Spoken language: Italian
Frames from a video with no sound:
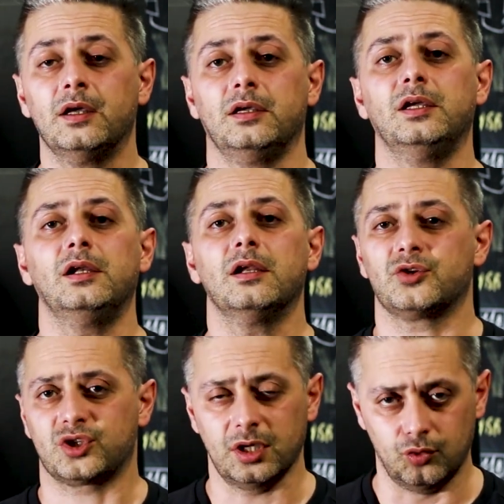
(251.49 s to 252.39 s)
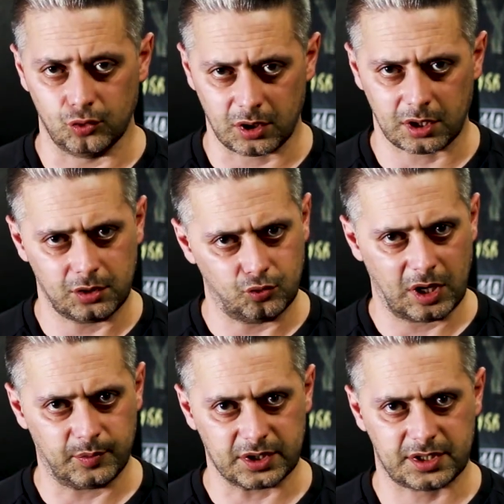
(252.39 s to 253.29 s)
il sedurre
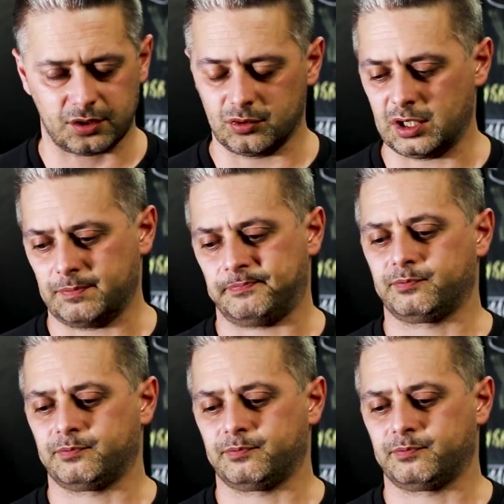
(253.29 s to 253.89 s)
una persona.